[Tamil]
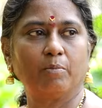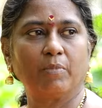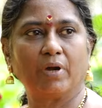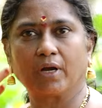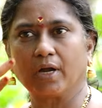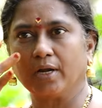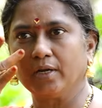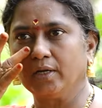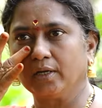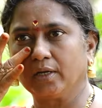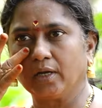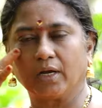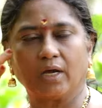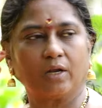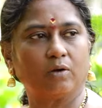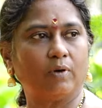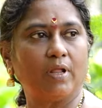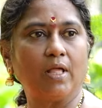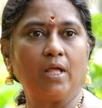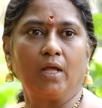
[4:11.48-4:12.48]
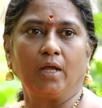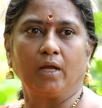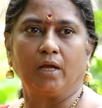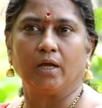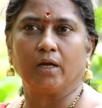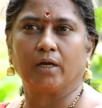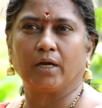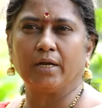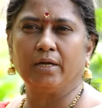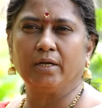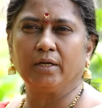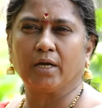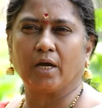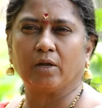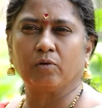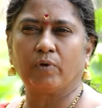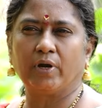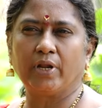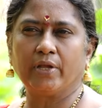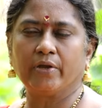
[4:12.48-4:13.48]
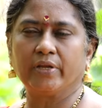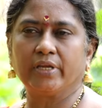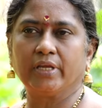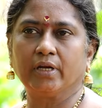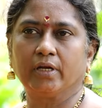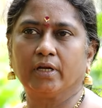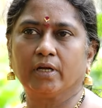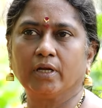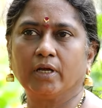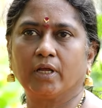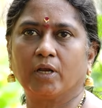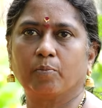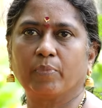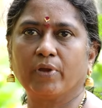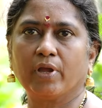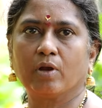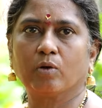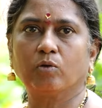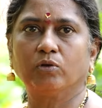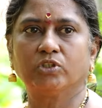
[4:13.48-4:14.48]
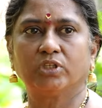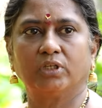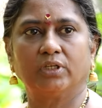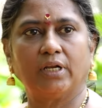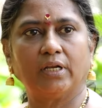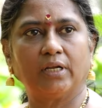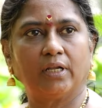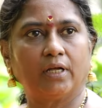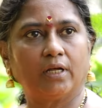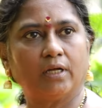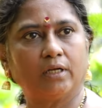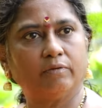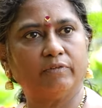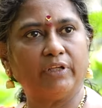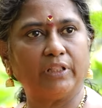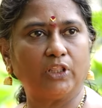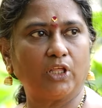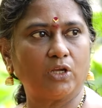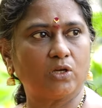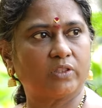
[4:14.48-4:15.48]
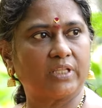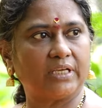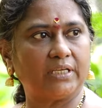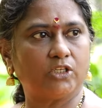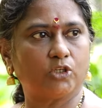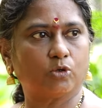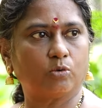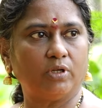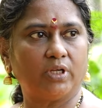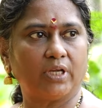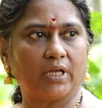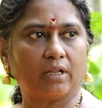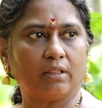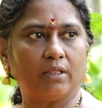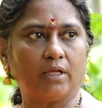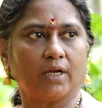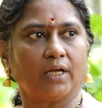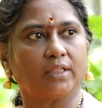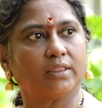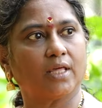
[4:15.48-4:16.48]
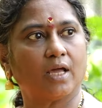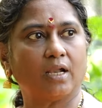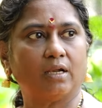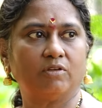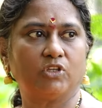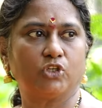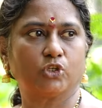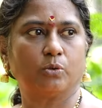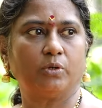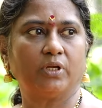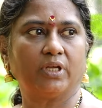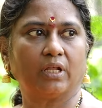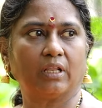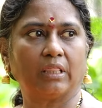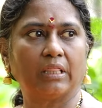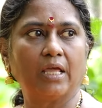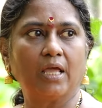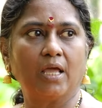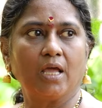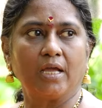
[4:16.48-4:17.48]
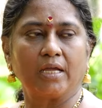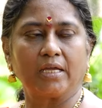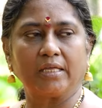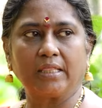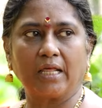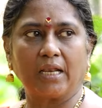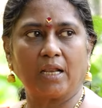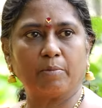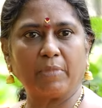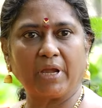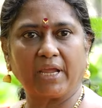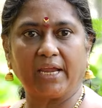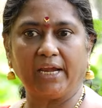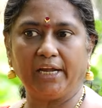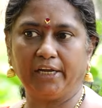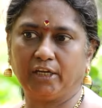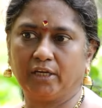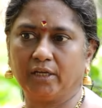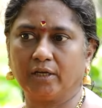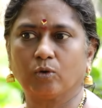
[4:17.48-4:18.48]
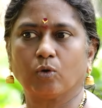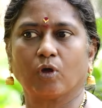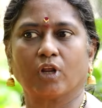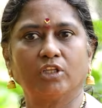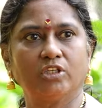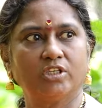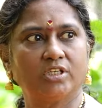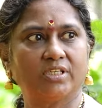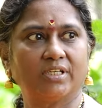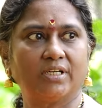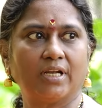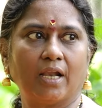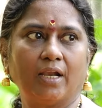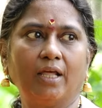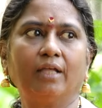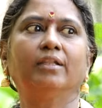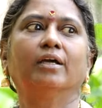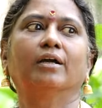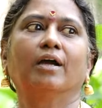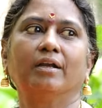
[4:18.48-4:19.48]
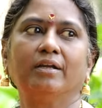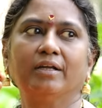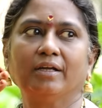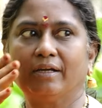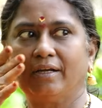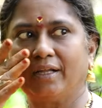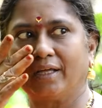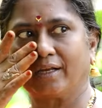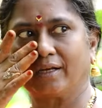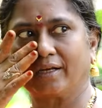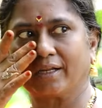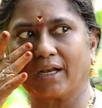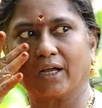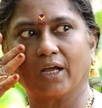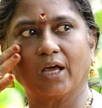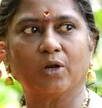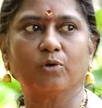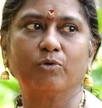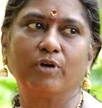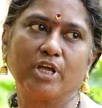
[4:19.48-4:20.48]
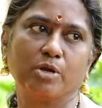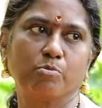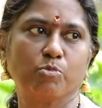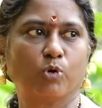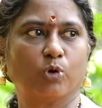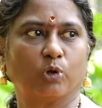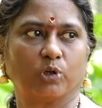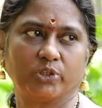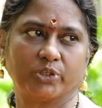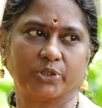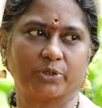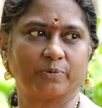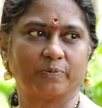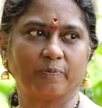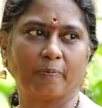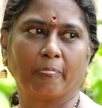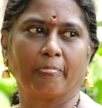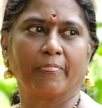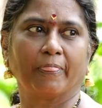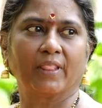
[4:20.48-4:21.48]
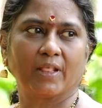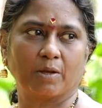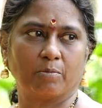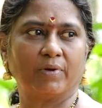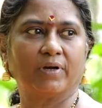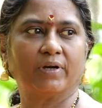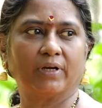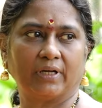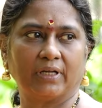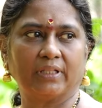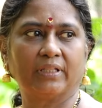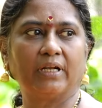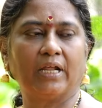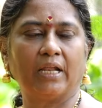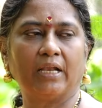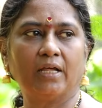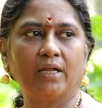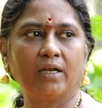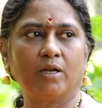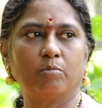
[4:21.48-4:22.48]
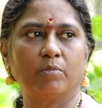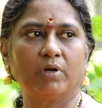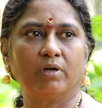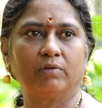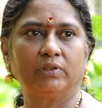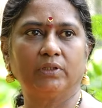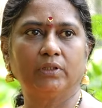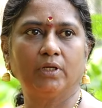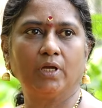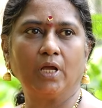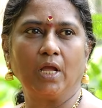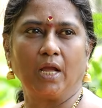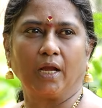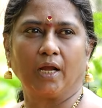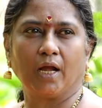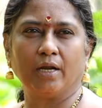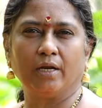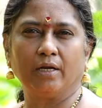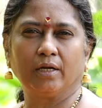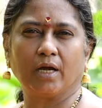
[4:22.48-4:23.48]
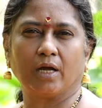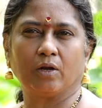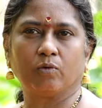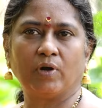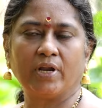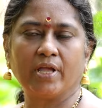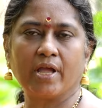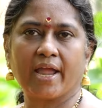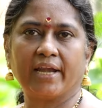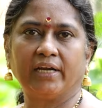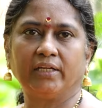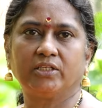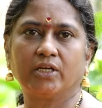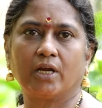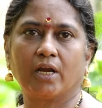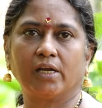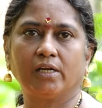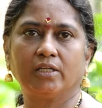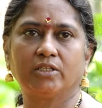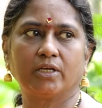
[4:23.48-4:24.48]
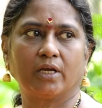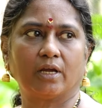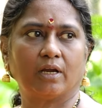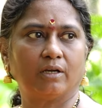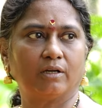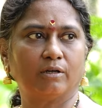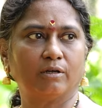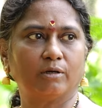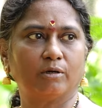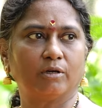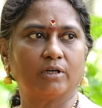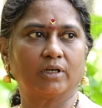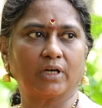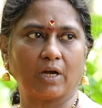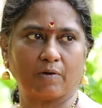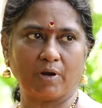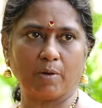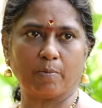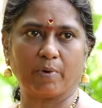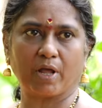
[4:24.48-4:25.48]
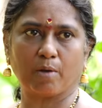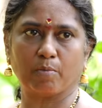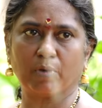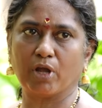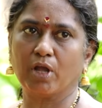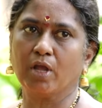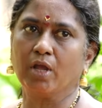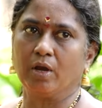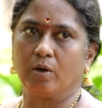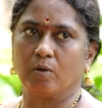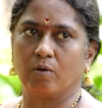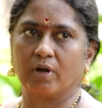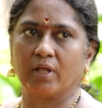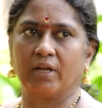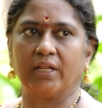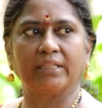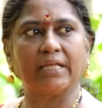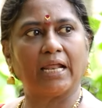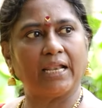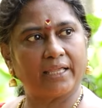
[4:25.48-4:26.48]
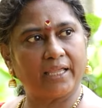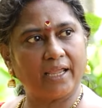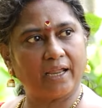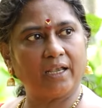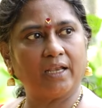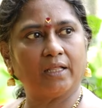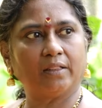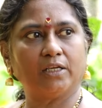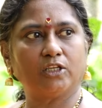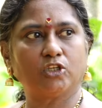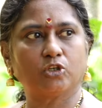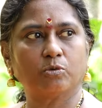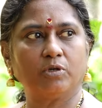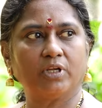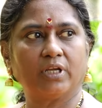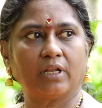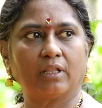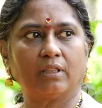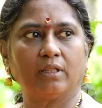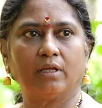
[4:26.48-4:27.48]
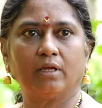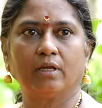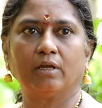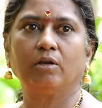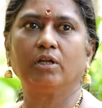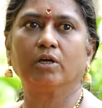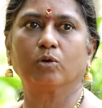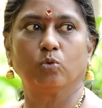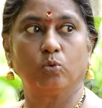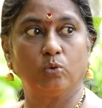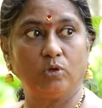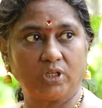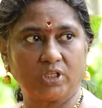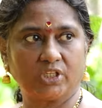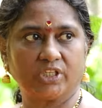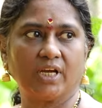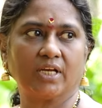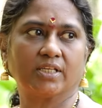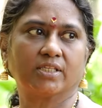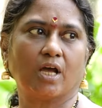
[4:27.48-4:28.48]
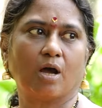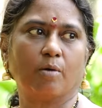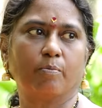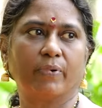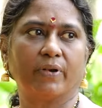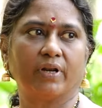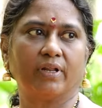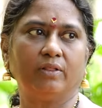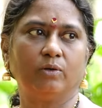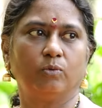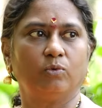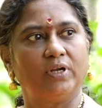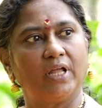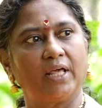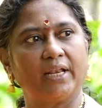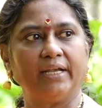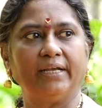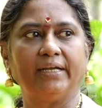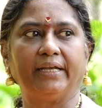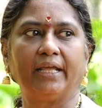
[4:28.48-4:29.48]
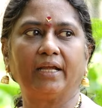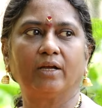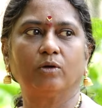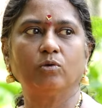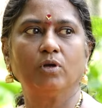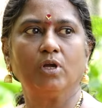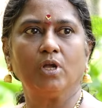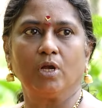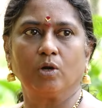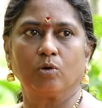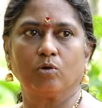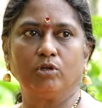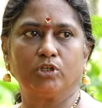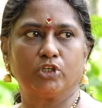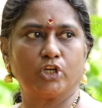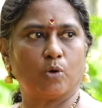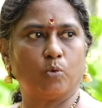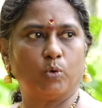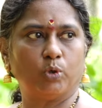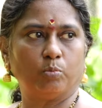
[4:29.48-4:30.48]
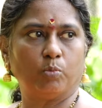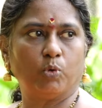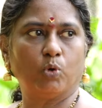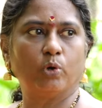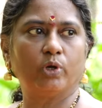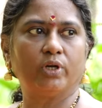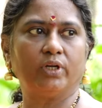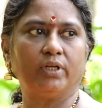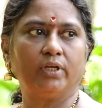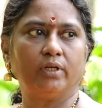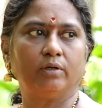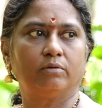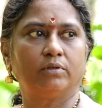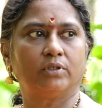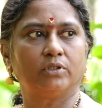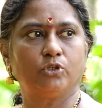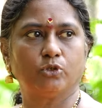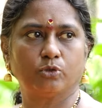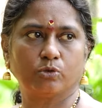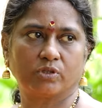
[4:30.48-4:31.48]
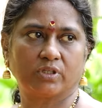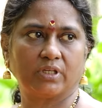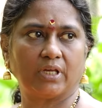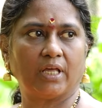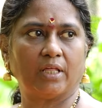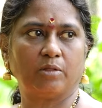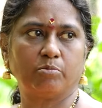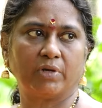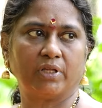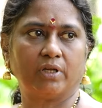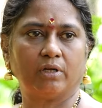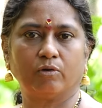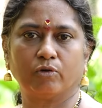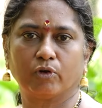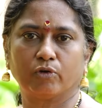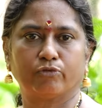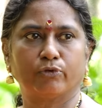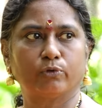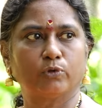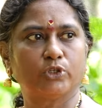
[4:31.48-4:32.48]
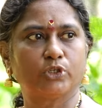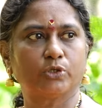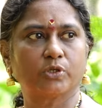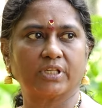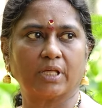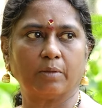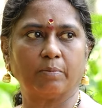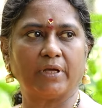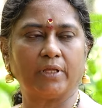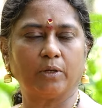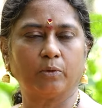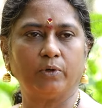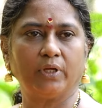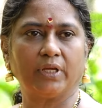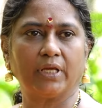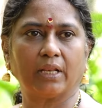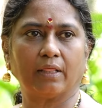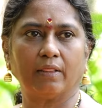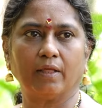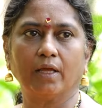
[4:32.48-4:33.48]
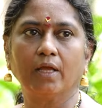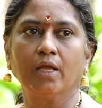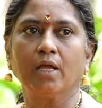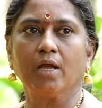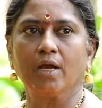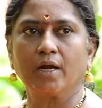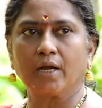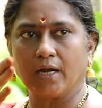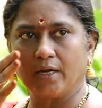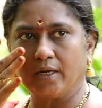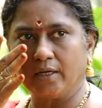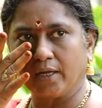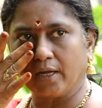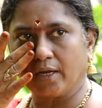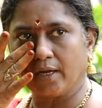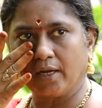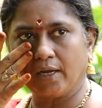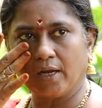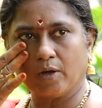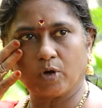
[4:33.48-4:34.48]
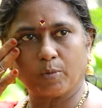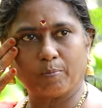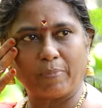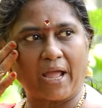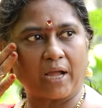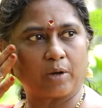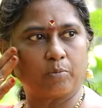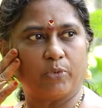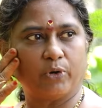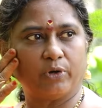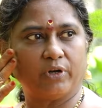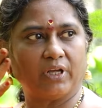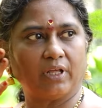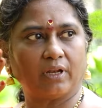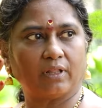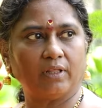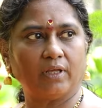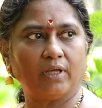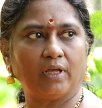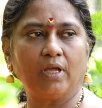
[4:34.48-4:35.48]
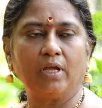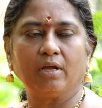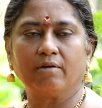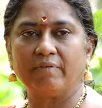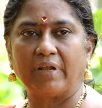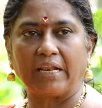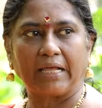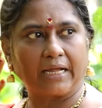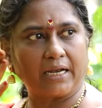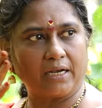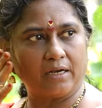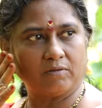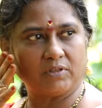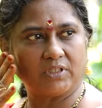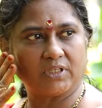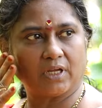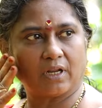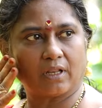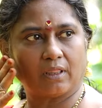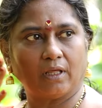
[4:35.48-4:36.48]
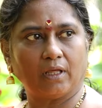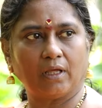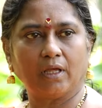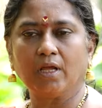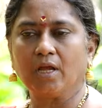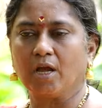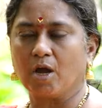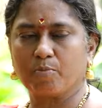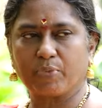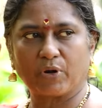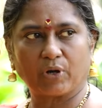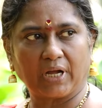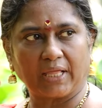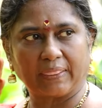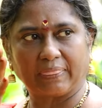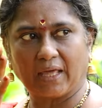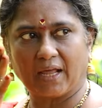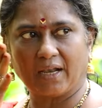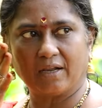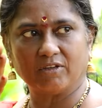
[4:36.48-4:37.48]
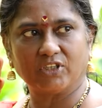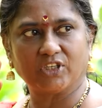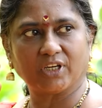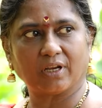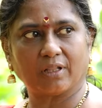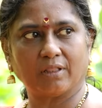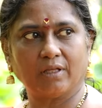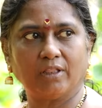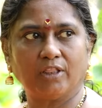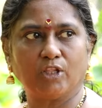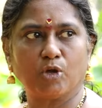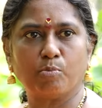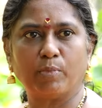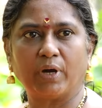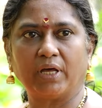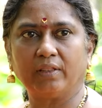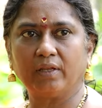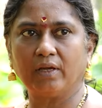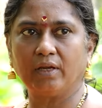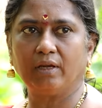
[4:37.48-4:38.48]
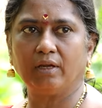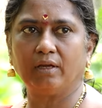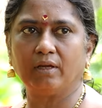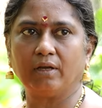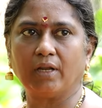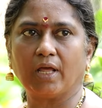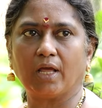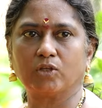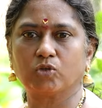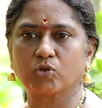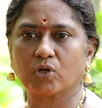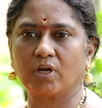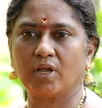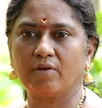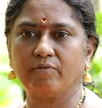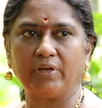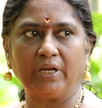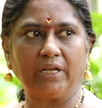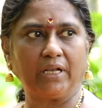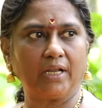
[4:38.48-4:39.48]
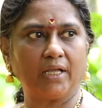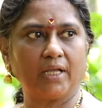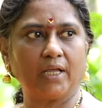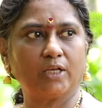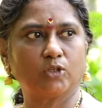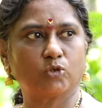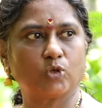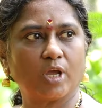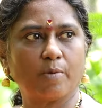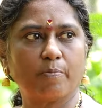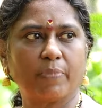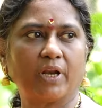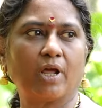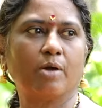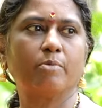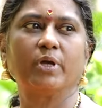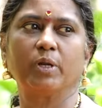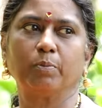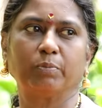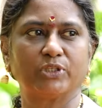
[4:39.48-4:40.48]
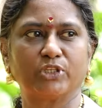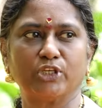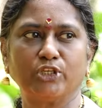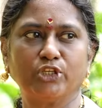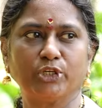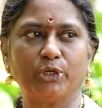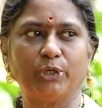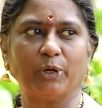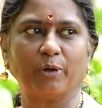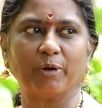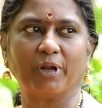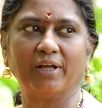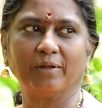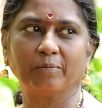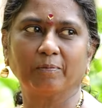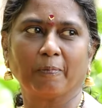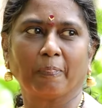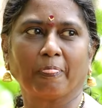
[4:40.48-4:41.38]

நம்ம கண்ணுக்கு கருவ கண் கருவளையம் இருக்குங்கிறப்பயே கொஞ்சம் நல்லா வெந்தயம் தேய்ச்சி குளிக்கிறது கத்தாழை வச்சு குளிக்கிறது இதெல்லாமே ஹீட்டு குறைஞ்சிச்சுனாலே அந்த கண்ணுக்குள்ளே இருக்கிற கருவளையமும் குறைஞ்சிரும் ஆமாங்க அதனால நம்ம வந்து கண்ணு கருவளையம் ஆயிடுச்சு ஆயிடுச்சேன்னு கவலைப்படாம உடனே தலைக்கு எண்ணெய் தேய்ச்சி குளிக்கிறது இல்லை குளிர்ச்சியாக சாப்பிட்றது உள்ளார இன்டேக்கும் குளிர்ச்சியாக ஒரு மோர் ஒரு ஜூஸ் அது மாதிரி ஒரு ஃப்ரூட் ஜூஸ் அது மாதிரி குடிக்கிறது கண்ணுக்கு கீழே ஒரு பேக் போட்டுக்கிறது விளக்கெண்ணெய் வச்சுக்கிறது அப்புறம் கத்தால வச்சுக்கிறது இந்த மாதிரி நேச்சுரலாக வீட்டிலேயே சுய பராமரிப்பு செஞ்சுக்கிட்டோன்னா